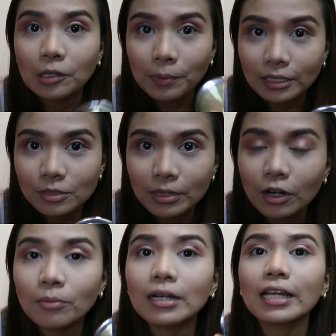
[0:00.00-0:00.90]
nagpa practice pa
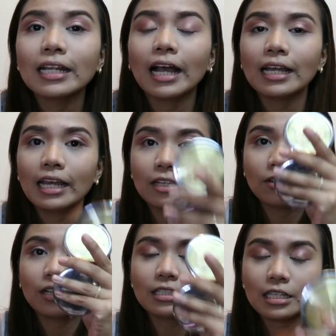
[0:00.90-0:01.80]
rin ako maglagay ng
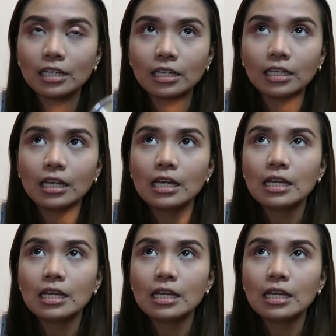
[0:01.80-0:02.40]
eyeliner kasi